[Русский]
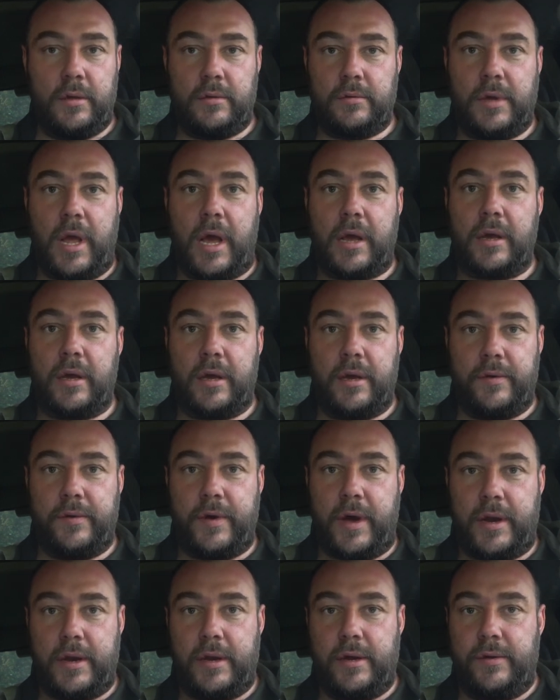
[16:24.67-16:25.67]
Ну, как и
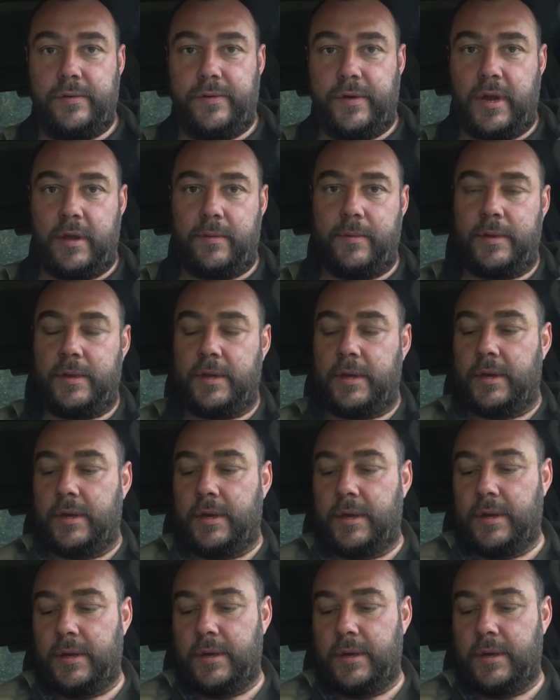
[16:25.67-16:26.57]
говорили, времени